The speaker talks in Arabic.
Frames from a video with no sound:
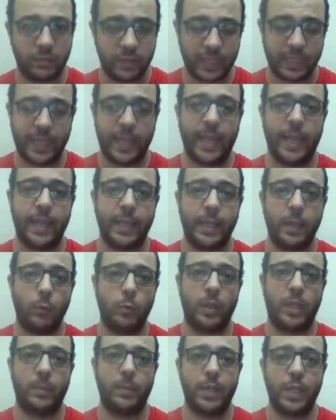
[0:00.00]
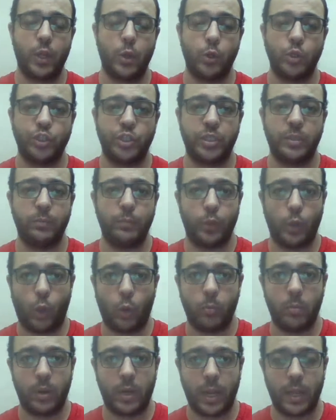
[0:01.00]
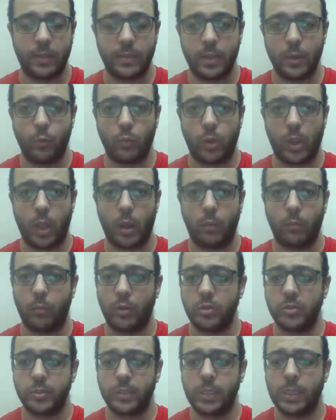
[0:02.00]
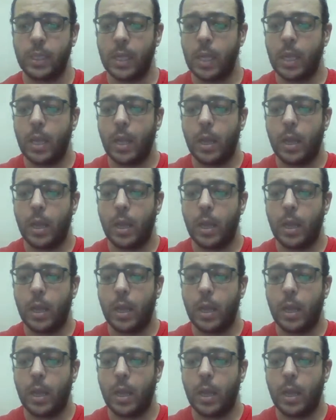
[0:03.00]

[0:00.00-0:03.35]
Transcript: افتتاح الجولة 28 من عمر الدوري المصري